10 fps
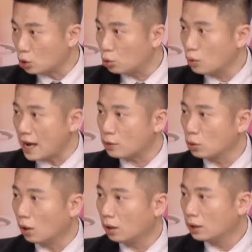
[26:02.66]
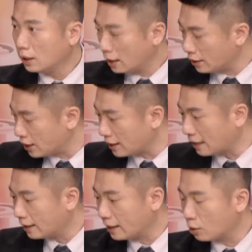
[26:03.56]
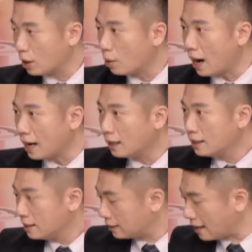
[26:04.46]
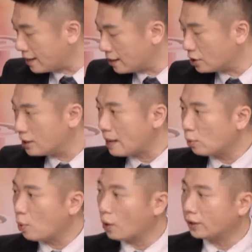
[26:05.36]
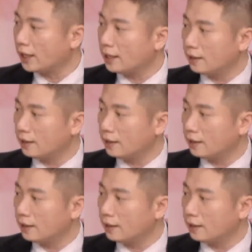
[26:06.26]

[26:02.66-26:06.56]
数来说，很简单的一个规划。三天之内不破低，